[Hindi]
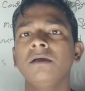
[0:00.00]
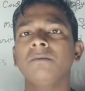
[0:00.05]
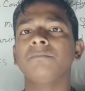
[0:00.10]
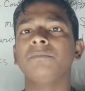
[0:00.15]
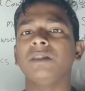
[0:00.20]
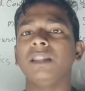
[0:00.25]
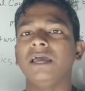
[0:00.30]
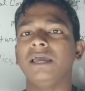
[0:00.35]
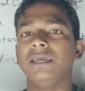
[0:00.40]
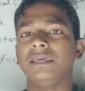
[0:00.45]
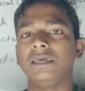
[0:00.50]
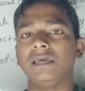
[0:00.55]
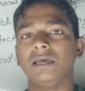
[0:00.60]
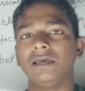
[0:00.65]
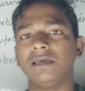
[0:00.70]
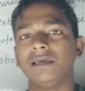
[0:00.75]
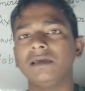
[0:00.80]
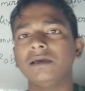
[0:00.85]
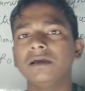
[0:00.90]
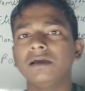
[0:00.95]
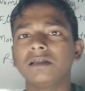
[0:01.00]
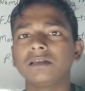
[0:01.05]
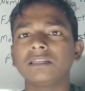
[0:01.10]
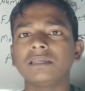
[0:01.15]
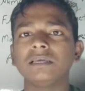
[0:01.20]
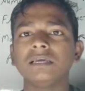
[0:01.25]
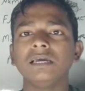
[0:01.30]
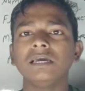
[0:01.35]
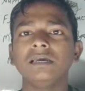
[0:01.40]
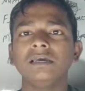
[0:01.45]
बनाया गया है
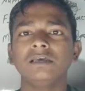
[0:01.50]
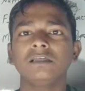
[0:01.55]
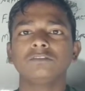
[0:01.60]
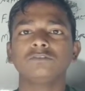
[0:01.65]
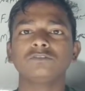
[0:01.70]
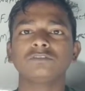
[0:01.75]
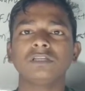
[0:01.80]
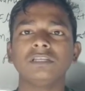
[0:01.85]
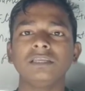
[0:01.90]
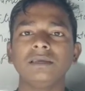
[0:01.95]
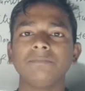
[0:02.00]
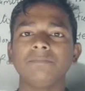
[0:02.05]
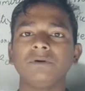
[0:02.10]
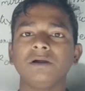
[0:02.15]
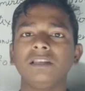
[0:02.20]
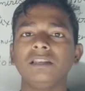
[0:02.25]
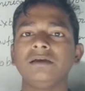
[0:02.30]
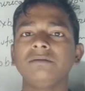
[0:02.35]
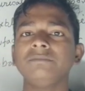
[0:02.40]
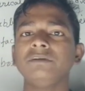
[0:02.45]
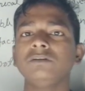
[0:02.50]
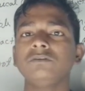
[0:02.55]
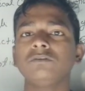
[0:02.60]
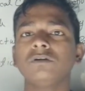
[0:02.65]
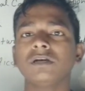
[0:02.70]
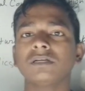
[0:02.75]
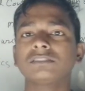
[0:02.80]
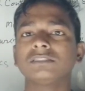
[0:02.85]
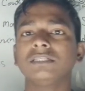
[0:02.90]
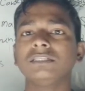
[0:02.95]
ठीक है तो चलिए पहले हम
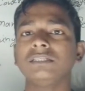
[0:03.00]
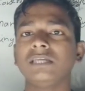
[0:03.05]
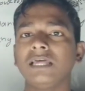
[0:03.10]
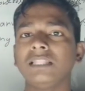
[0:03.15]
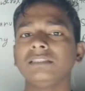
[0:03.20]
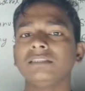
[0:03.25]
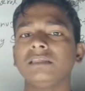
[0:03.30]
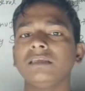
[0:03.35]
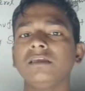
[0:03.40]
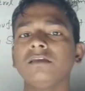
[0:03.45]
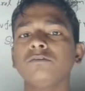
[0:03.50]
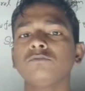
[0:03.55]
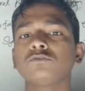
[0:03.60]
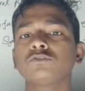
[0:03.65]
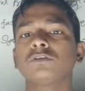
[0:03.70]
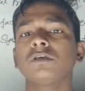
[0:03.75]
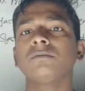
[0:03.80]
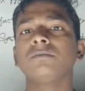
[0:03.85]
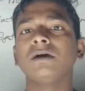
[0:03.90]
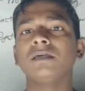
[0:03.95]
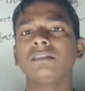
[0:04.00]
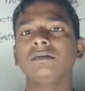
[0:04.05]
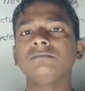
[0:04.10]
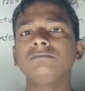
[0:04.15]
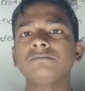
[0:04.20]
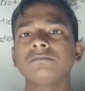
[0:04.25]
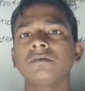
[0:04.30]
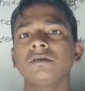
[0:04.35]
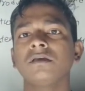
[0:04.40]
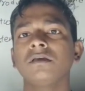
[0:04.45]
इंट्रोडक्शन जानते हैं उसके बाद हम
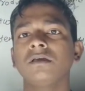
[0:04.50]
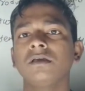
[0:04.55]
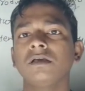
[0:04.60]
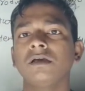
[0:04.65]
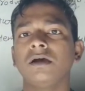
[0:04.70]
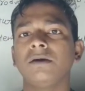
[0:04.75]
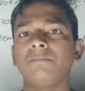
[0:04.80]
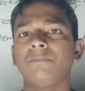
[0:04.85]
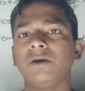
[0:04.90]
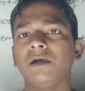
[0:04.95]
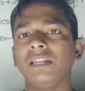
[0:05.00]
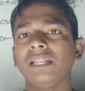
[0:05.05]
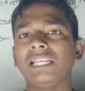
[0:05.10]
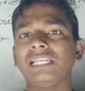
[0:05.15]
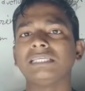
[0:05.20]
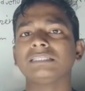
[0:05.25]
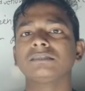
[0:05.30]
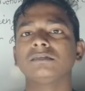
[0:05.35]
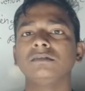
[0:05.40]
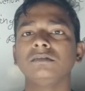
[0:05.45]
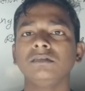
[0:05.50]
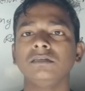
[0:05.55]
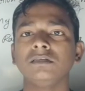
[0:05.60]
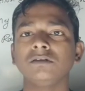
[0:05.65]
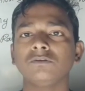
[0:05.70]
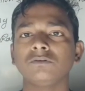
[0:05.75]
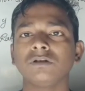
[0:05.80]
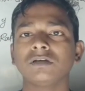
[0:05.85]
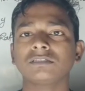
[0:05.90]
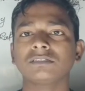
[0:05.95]
पहला लेसन
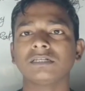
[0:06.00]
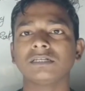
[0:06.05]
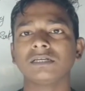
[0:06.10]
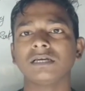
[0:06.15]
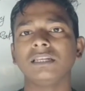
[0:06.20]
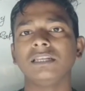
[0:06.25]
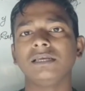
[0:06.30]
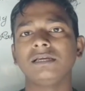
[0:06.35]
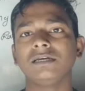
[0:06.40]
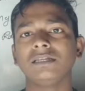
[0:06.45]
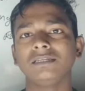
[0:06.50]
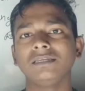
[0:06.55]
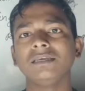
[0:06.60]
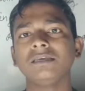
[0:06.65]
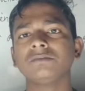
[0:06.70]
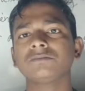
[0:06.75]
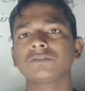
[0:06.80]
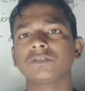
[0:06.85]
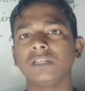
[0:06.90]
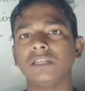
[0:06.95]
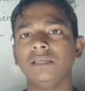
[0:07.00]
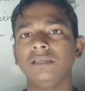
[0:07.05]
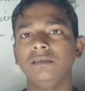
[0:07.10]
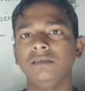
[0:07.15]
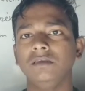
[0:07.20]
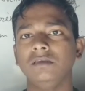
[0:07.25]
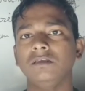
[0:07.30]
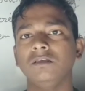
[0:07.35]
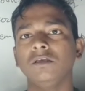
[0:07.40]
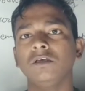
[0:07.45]
इंट्रोडक्शन का लेकर के
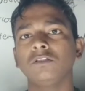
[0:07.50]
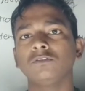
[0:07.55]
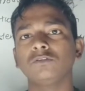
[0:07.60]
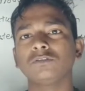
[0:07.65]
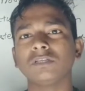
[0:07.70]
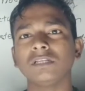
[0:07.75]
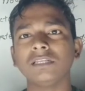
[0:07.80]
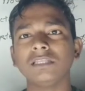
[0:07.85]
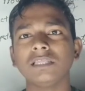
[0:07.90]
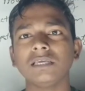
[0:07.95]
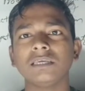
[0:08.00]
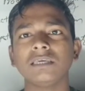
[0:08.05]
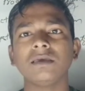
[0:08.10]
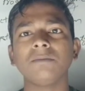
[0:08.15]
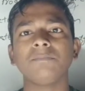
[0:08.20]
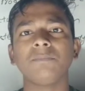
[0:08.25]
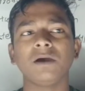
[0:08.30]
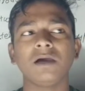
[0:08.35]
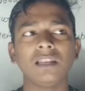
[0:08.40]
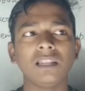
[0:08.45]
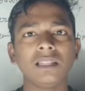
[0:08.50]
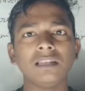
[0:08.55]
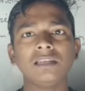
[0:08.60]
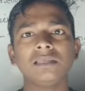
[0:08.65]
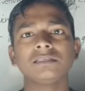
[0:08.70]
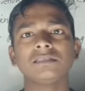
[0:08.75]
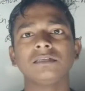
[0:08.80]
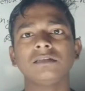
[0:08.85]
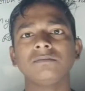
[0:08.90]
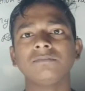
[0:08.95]
चलेंगे तो चलिए देखिए पहला
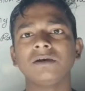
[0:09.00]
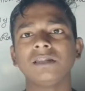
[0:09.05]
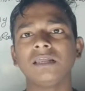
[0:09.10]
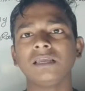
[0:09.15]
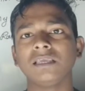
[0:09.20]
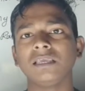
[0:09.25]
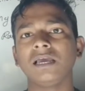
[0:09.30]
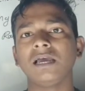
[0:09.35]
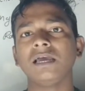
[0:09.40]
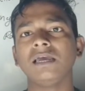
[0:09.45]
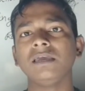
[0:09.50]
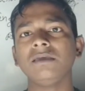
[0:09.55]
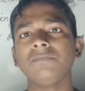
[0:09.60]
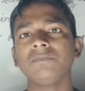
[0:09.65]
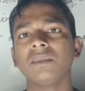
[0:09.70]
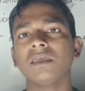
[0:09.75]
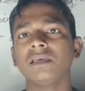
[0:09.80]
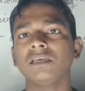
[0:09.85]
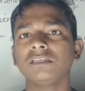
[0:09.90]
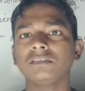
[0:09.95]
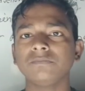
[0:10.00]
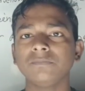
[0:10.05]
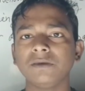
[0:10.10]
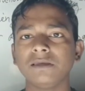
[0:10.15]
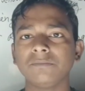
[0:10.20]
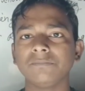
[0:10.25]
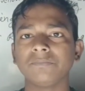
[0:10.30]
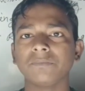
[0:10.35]
लेसन हमारा क्या है इसमें